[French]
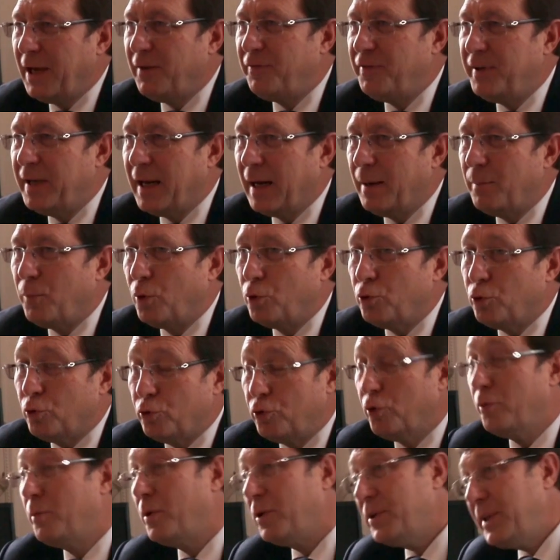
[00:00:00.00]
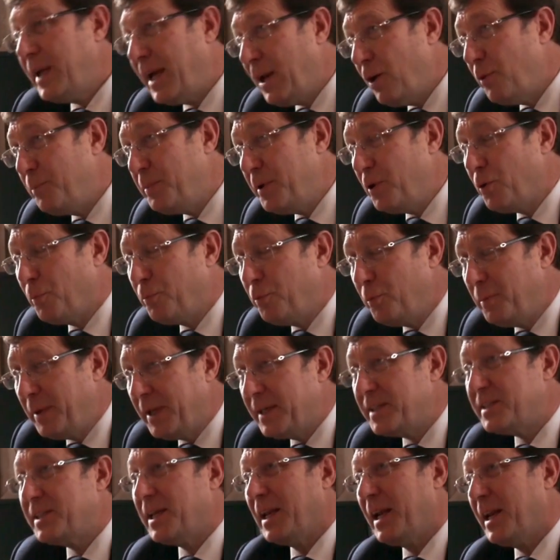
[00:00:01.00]
finalement de demander à l'opinion
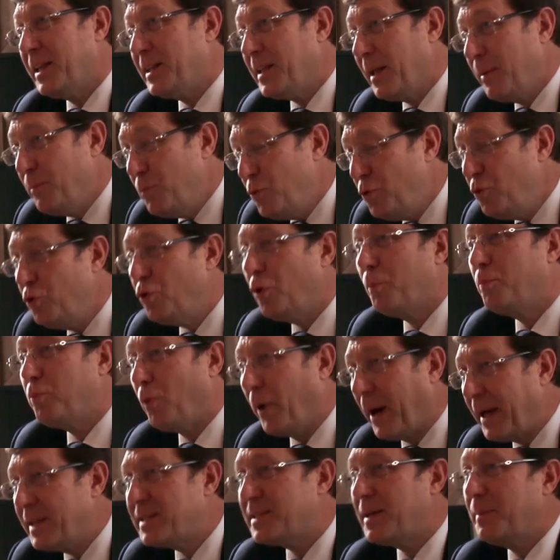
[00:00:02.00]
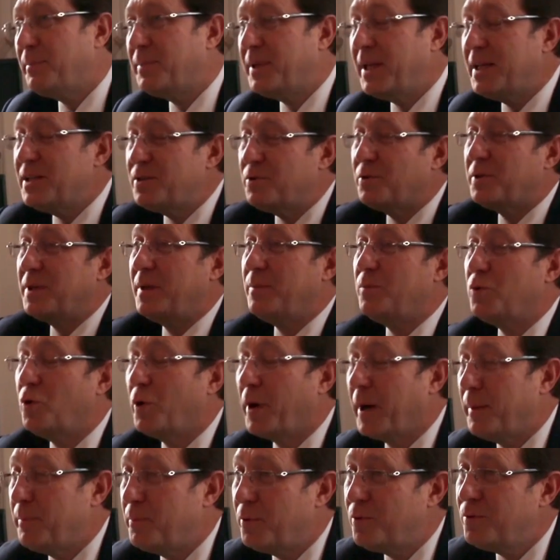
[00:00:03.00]
publique si elle était mûre pour accepter ce type de
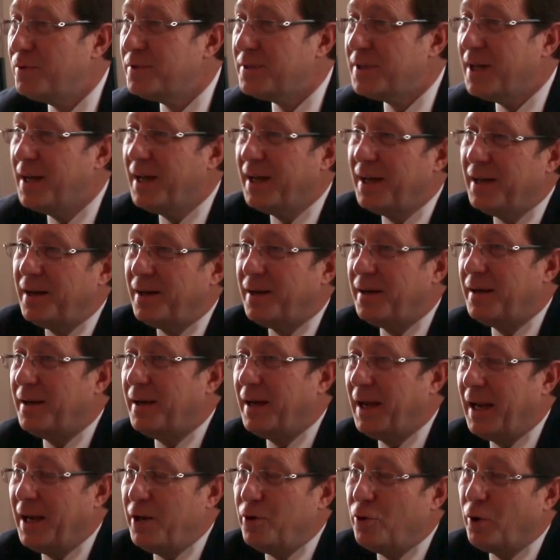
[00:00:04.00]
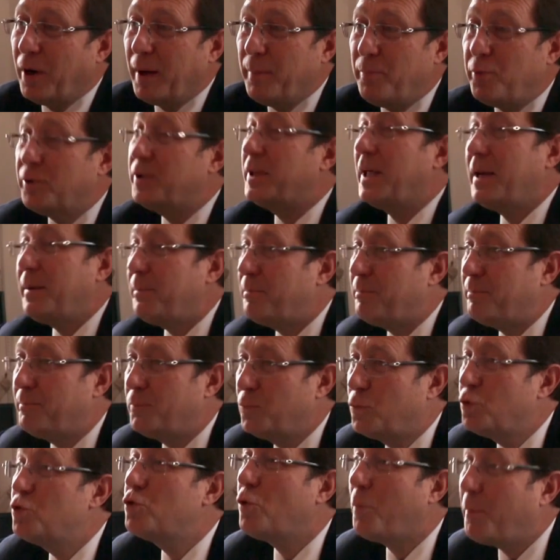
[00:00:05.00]
réponse, euh, elle n'aurait peut-être
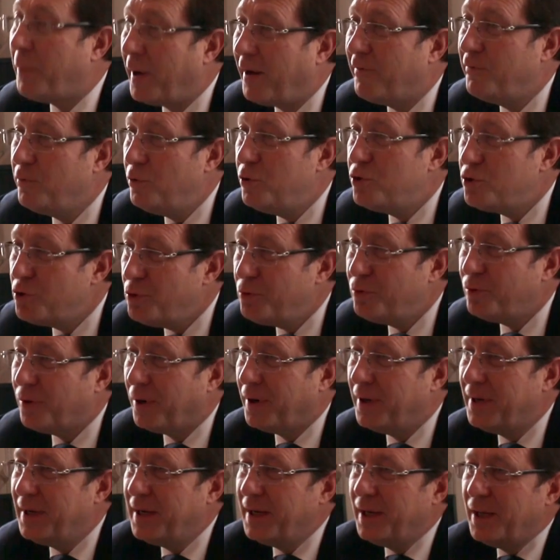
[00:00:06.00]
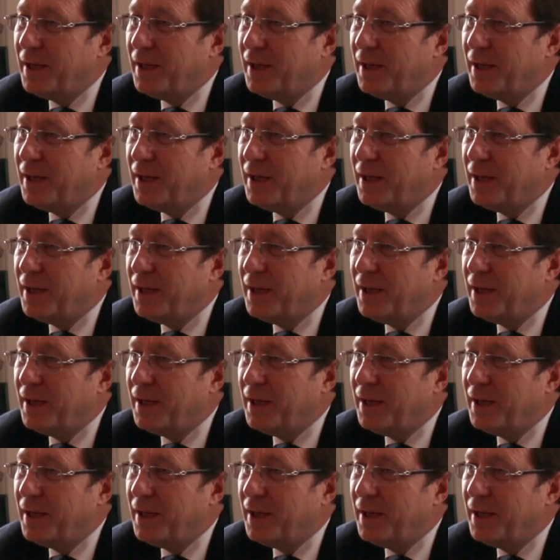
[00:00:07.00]
toujours pas vu le jour.